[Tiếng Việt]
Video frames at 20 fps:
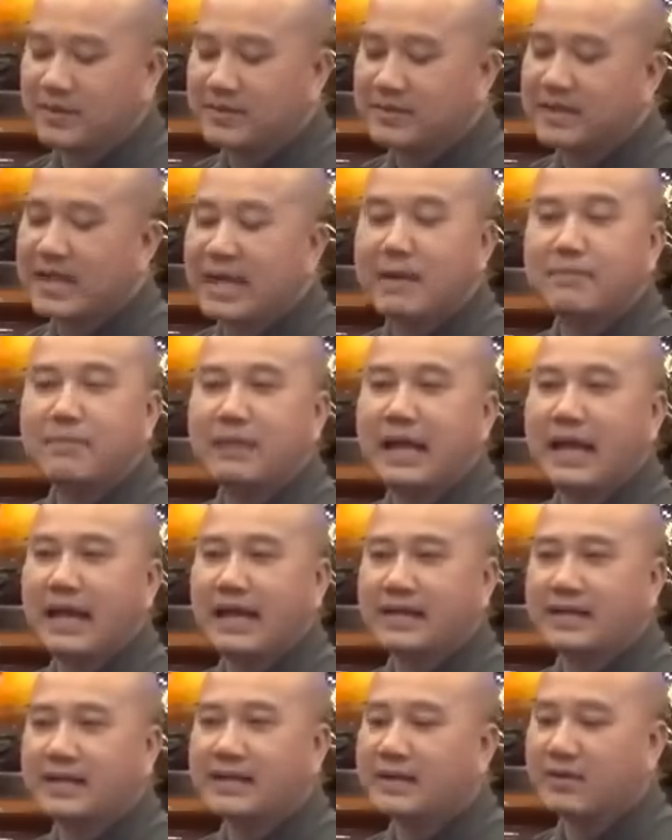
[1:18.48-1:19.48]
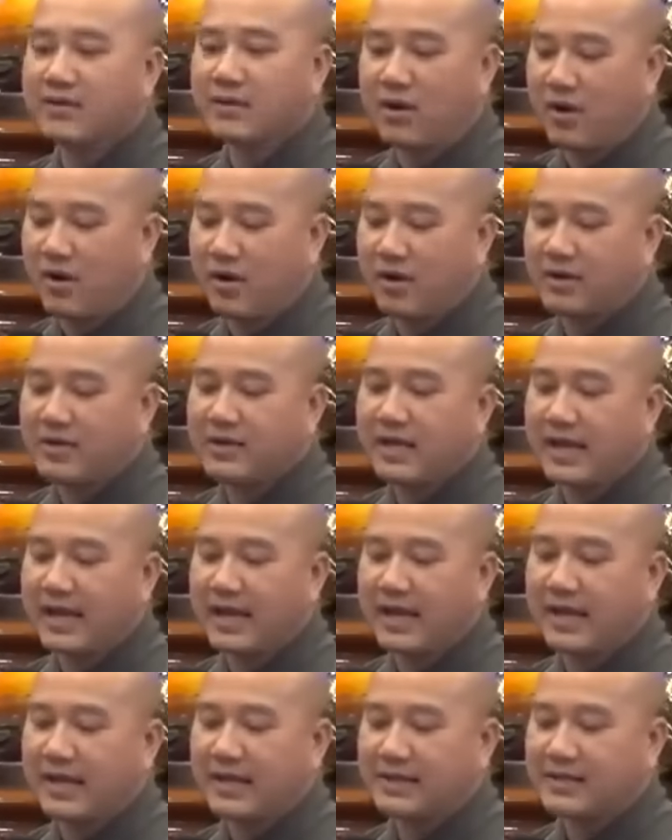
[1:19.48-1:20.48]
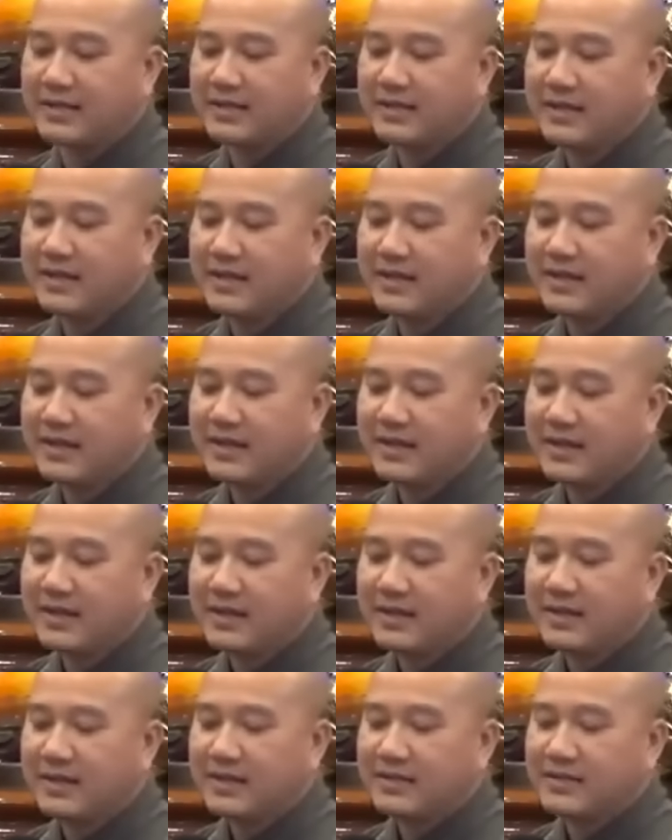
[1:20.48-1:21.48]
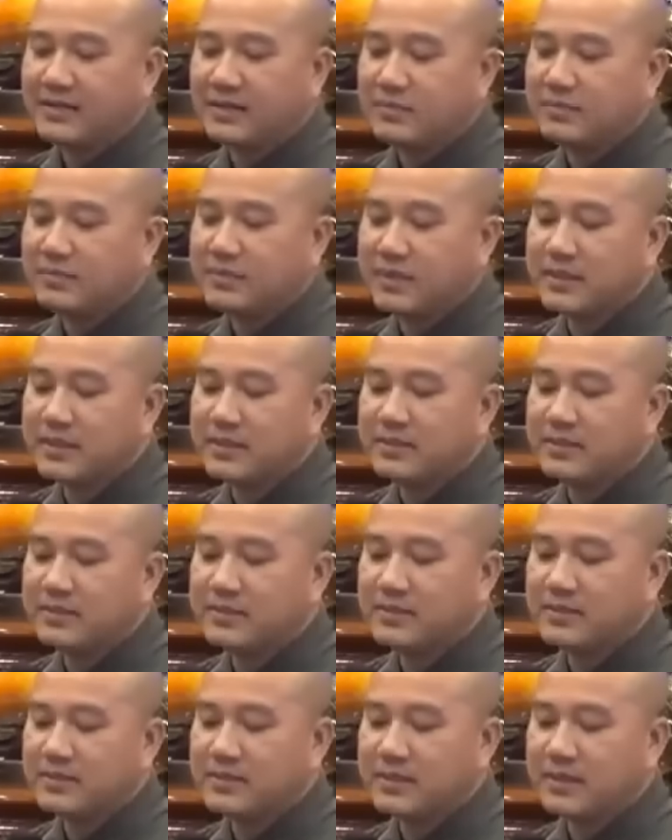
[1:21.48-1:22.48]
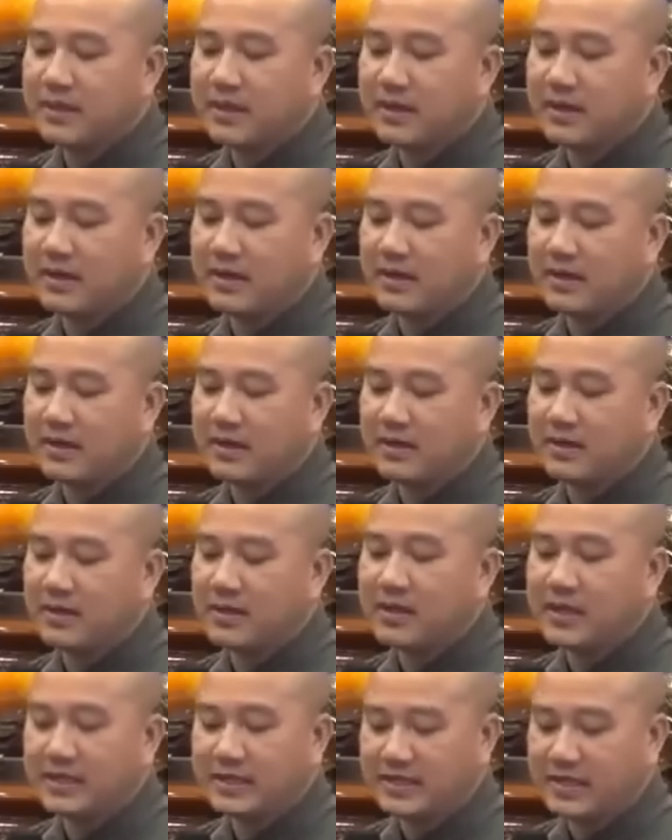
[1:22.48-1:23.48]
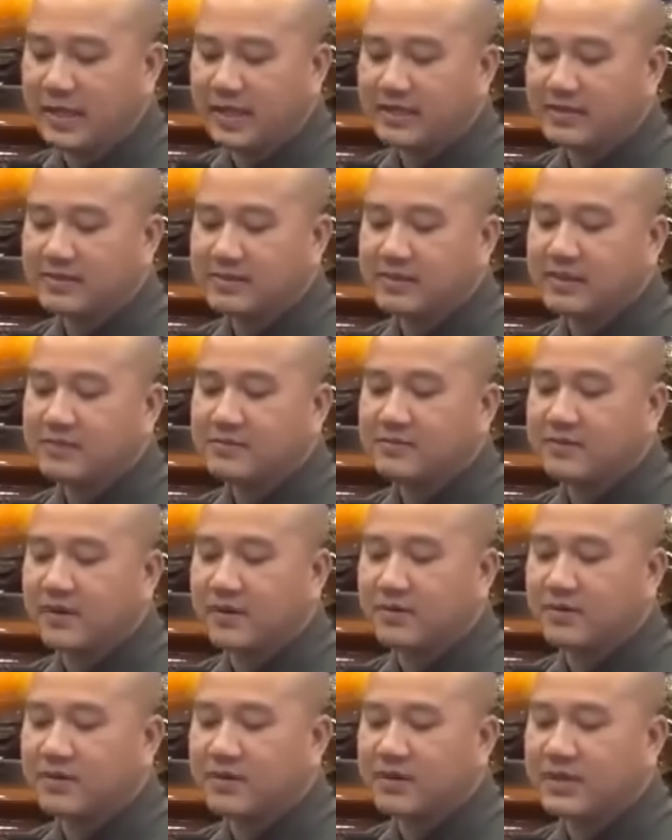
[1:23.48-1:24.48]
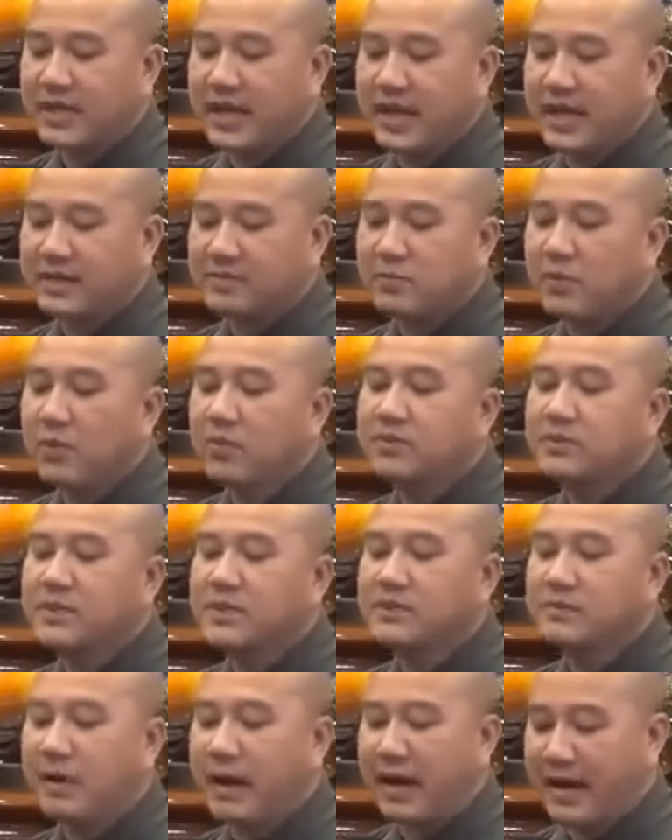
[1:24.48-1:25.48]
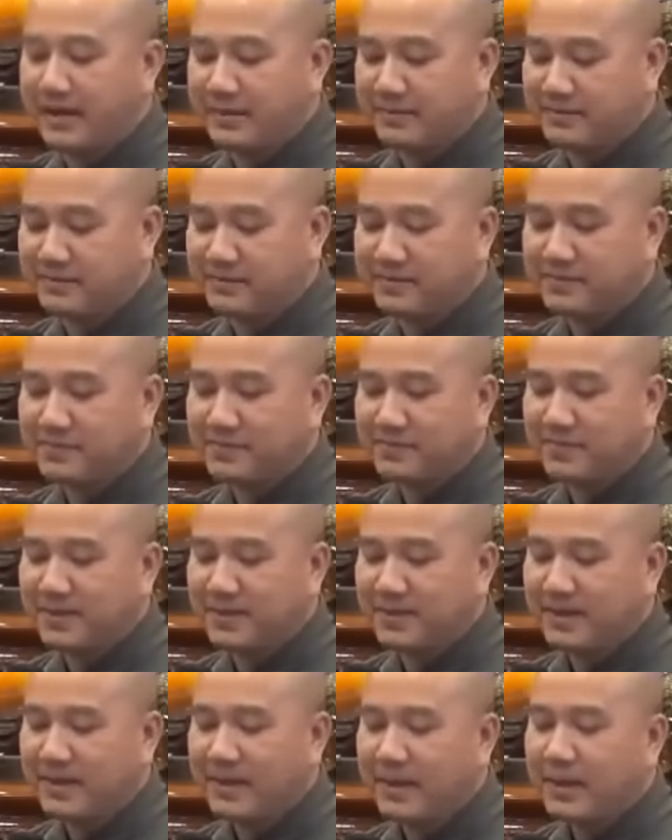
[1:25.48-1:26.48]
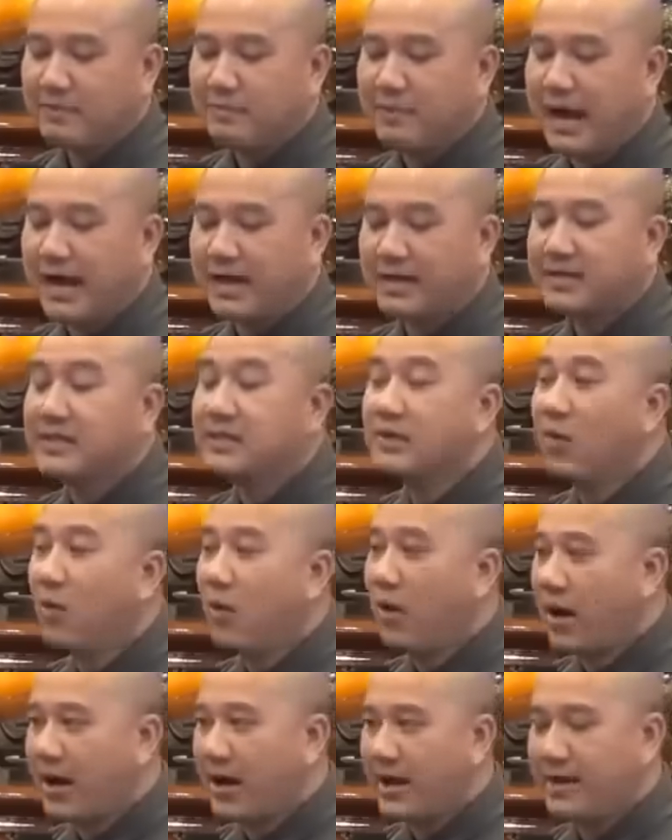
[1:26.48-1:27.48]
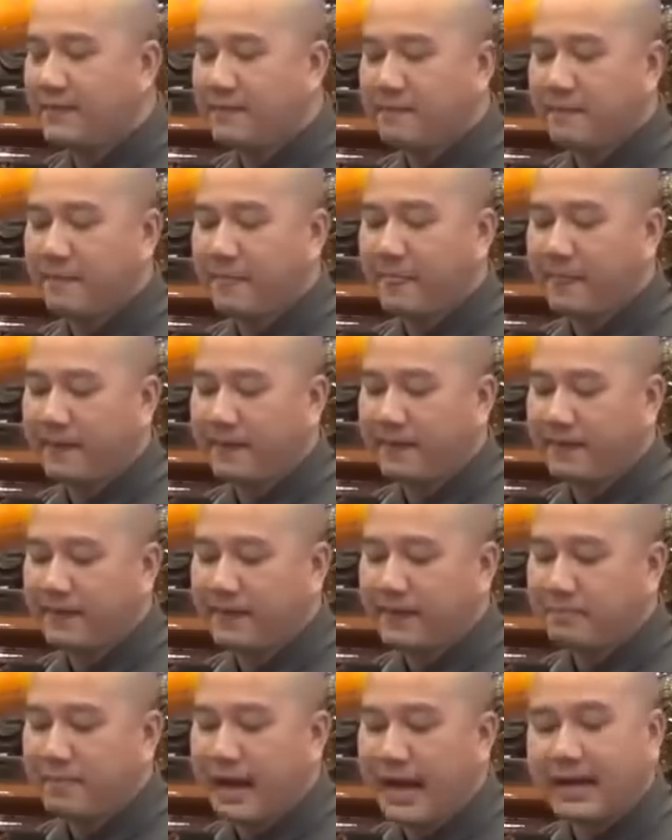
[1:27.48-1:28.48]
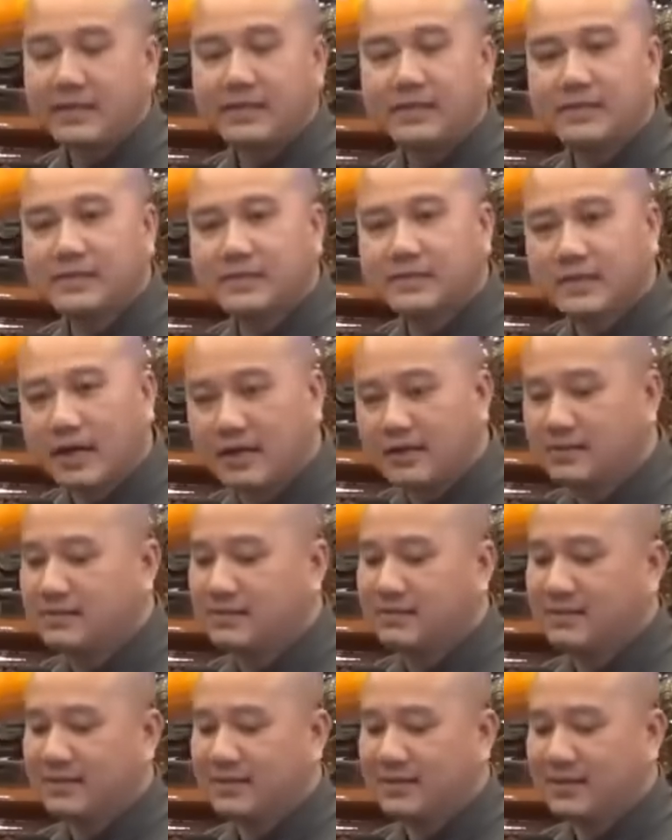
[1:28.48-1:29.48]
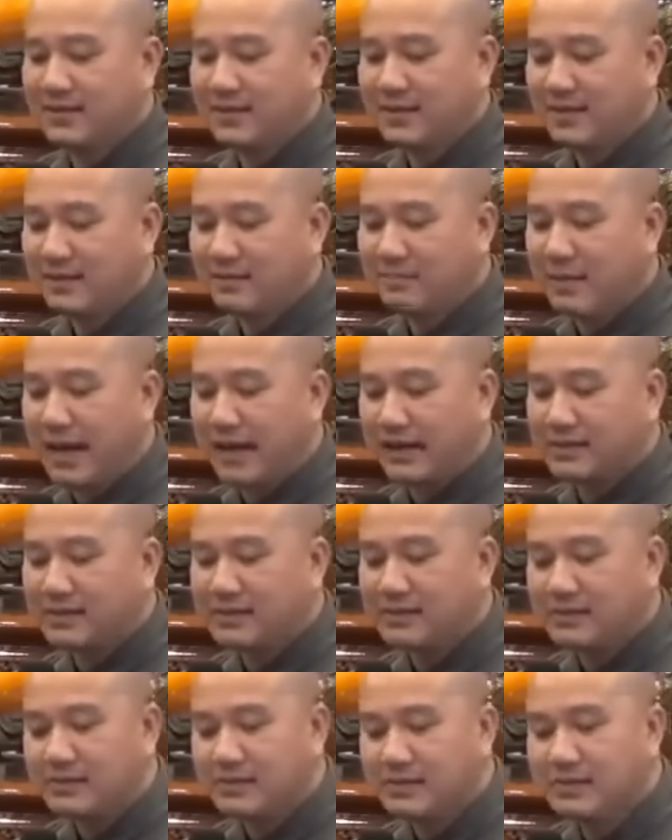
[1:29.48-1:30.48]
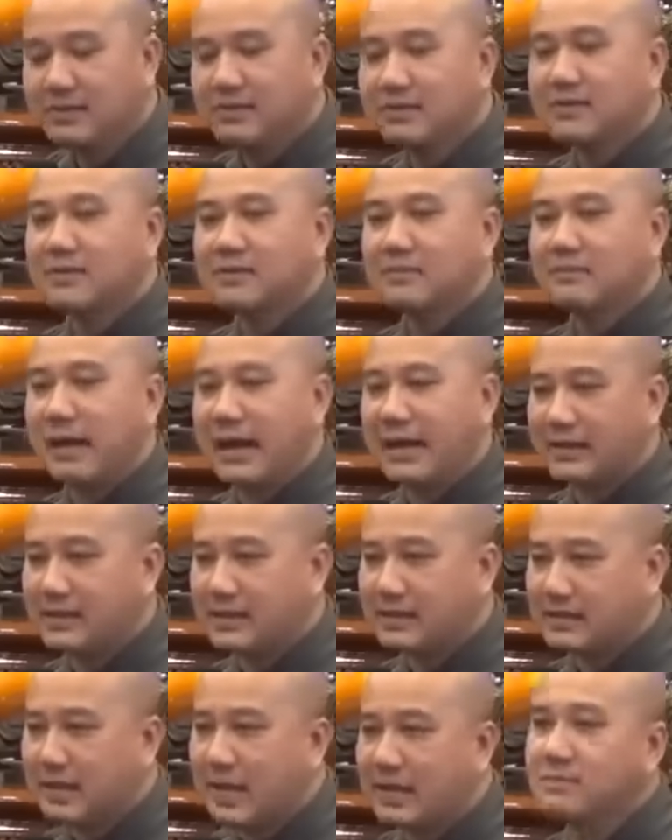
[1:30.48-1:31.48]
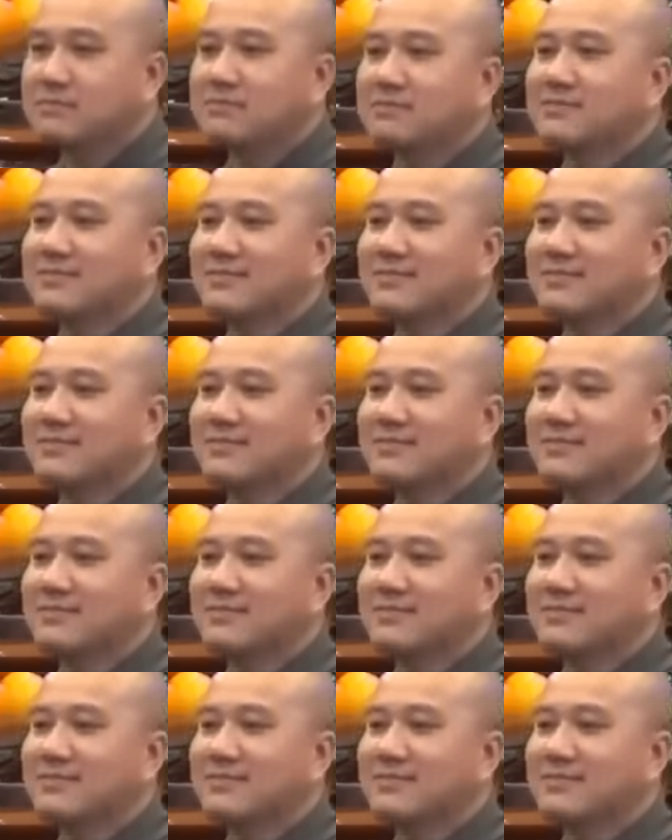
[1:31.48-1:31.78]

tử đem lại cái câu hỏi là trong kinh hiền nhân Đức Phật có dạy 4 thứ bạn. Bạn như hoa, bạn như cân, bạn như nước, bạn như đất.